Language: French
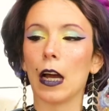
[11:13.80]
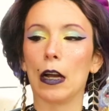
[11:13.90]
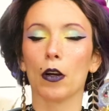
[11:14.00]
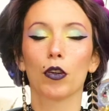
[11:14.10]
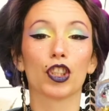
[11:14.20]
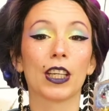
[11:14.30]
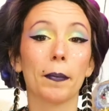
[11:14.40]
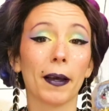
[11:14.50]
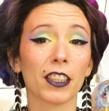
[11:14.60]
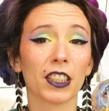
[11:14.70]
Alors, je ne
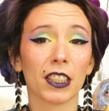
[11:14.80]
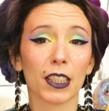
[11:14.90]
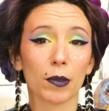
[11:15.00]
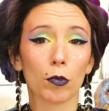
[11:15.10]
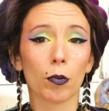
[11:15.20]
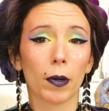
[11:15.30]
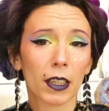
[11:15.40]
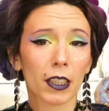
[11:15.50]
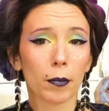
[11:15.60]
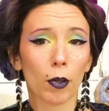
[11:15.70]
l'ai pas acheté, c'est mon
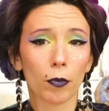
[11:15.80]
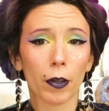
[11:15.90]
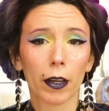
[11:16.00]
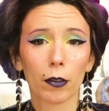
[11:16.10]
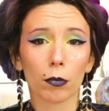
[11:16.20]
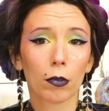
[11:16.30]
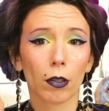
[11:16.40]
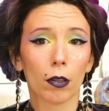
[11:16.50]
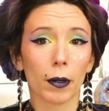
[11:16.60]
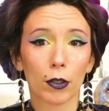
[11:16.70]
mari qui me l'a offert, donc
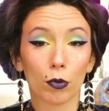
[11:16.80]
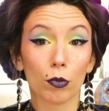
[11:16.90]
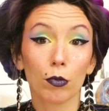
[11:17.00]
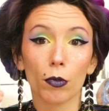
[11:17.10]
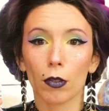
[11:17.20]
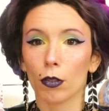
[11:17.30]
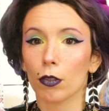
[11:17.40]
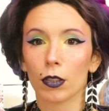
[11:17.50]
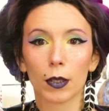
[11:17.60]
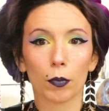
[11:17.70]
euh, bah, du coup,
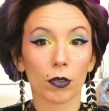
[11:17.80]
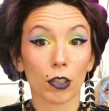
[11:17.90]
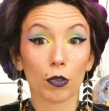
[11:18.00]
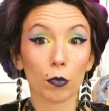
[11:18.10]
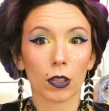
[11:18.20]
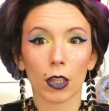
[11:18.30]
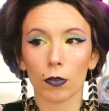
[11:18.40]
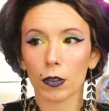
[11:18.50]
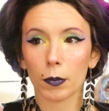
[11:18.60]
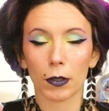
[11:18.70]
c'est pour ça que je m'en sers
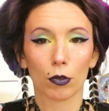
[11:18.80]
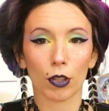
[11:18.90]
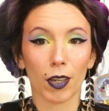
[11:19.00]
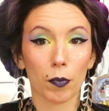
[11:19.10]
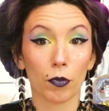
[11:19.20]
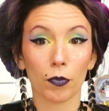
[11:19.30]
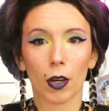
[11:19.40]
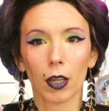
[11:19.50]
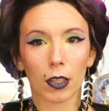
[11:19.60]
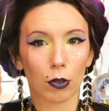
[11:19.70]
en fait, parce que j'avais plus de
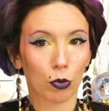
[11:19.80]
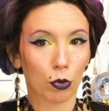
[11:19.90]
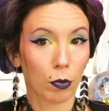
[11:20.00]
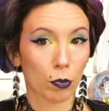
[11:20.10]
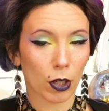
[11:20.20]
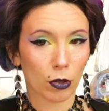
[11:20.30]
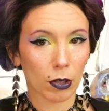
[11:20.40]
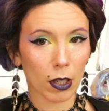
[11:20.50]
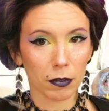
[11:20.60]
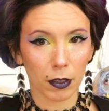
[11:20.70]
fin et que du coup, il m'en a
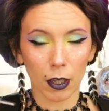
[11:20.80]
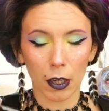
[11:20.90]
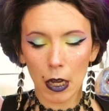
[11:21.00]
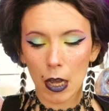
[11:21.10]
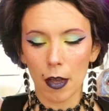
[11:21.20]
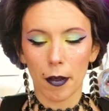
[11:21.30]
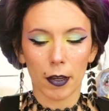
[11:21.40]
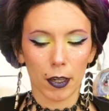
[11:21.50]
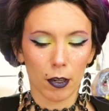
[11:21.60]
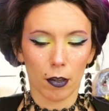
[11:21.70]
donné un fin.
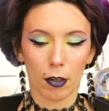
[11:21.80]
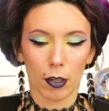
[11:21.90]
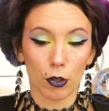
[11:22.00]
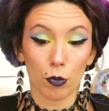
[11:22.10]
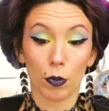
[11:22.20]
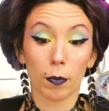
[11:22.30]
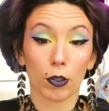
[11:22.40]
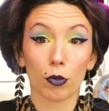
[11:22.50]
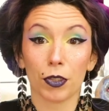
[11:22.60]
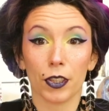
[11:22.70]
Et, depuis que
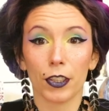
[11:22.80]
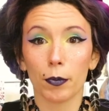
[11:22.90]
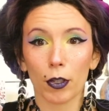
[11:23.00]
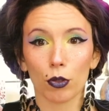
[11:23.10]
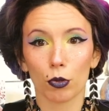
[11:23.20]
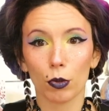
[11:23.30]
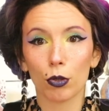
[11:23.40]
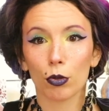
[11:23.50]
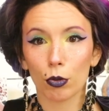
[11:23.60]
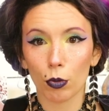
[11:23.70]
bah, je l'utilise, bah, j'en suis
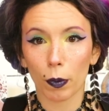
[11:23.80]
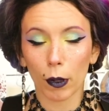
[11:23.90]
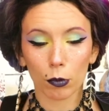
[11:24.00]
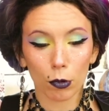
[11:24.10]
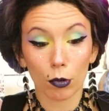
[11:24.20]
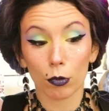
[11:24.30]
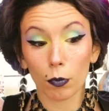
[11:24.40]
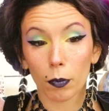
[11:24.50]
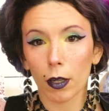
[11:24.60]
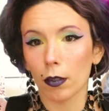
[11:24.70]
super contente
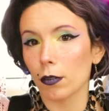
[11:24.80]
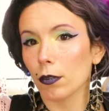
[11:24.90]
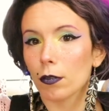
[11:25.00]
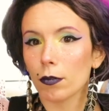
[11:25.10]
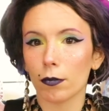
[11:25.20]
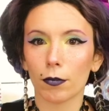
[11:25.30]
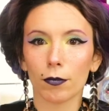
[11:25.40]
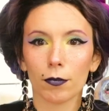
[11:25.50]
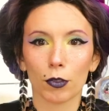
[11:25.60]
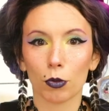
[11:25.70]

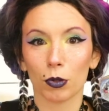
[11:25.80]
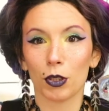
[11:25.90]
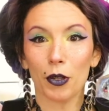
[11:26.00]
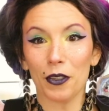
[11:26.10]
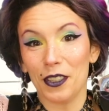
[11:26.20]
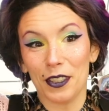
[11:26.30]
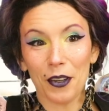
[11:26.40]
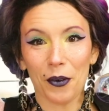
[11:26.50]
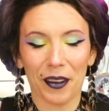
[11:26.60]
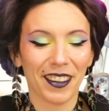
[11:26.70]
je continue à
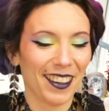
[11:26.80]
utiliser quoi.